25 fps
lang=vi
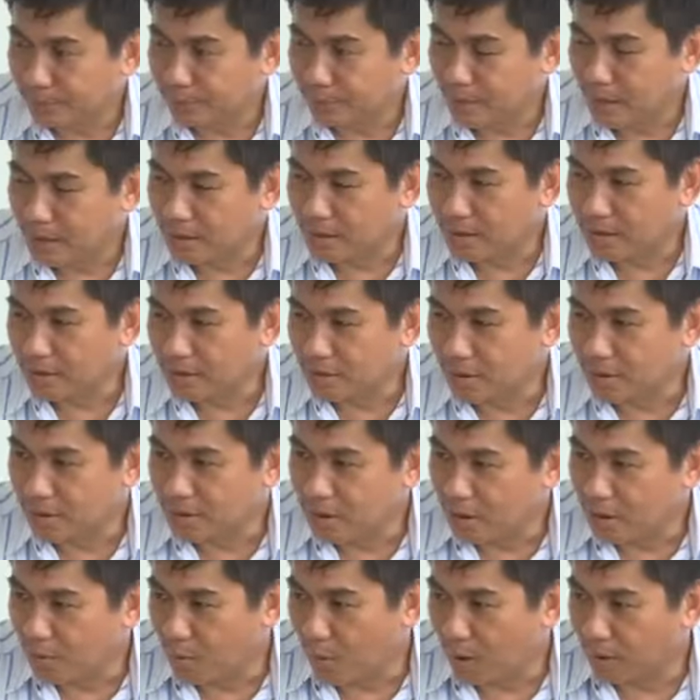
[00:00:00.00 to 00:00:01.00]
mà vừa do
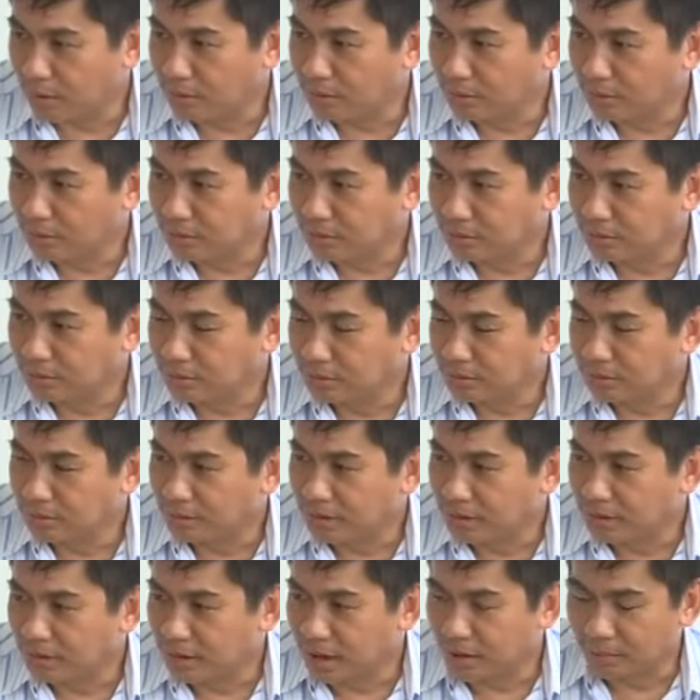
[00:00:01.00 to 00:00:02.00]
vi khuẩn
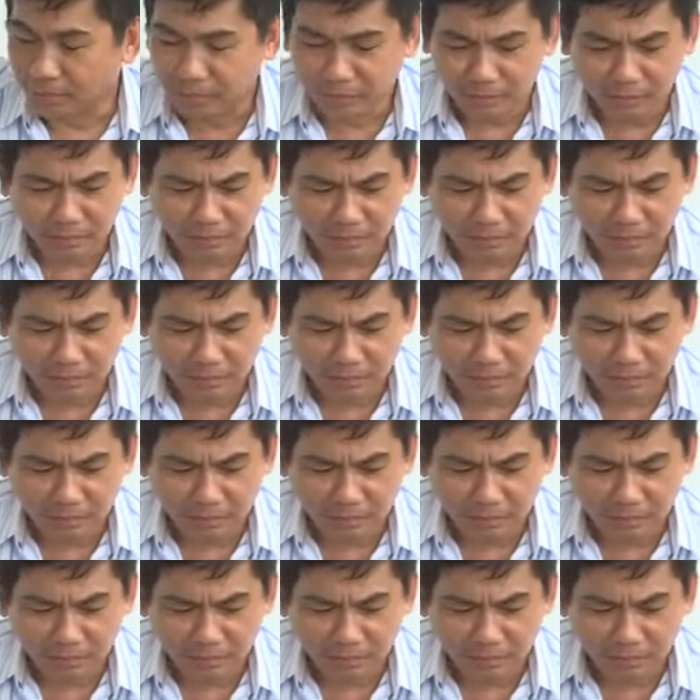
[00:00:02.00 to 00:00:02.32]
kết hợp